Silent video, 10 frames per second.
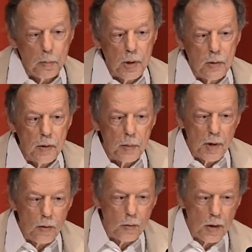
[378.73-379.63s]
mit dem
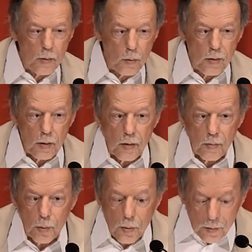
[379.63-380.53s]

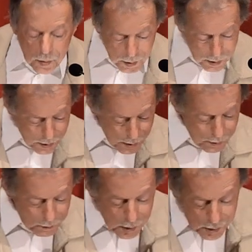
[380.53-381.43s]
Nationalsozialismus.
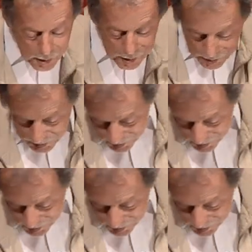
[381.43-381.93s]
Vielen Dank.